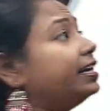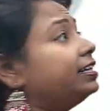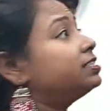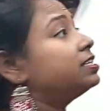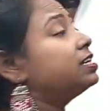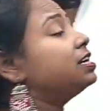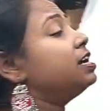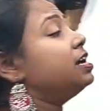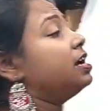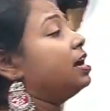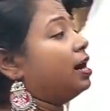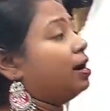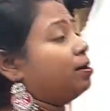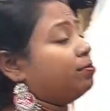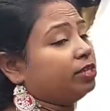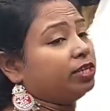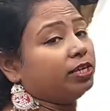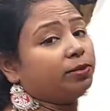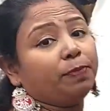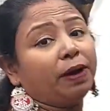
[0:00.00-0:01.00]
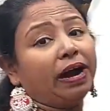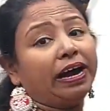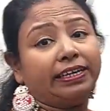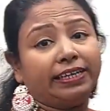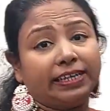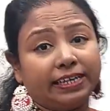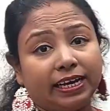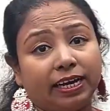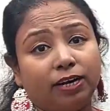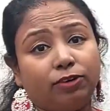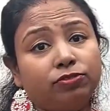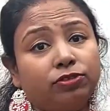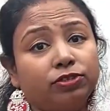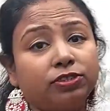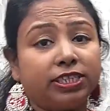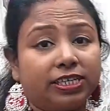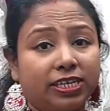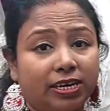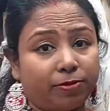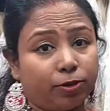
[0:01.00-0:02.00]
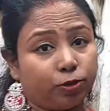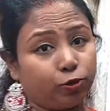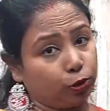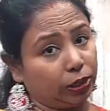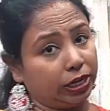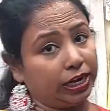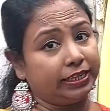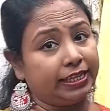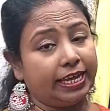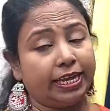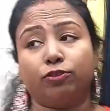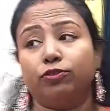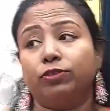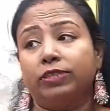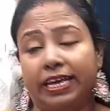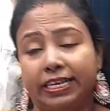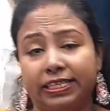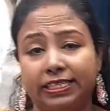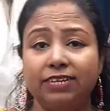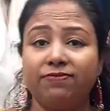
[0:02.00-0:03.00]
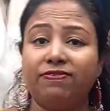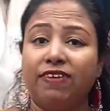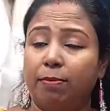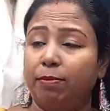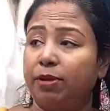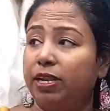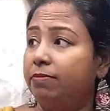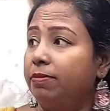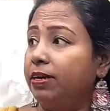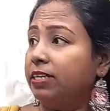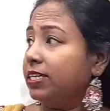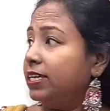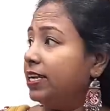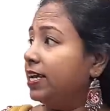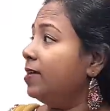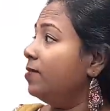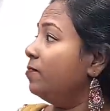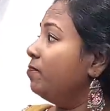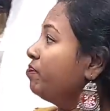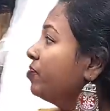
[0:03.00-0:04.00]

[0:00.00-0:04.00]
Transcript: রেঞ্জ আমাদের পার্টি গাউন যেটা আমরা দোতলাতে এখন দেখছি ফ্যামিলি বাজারে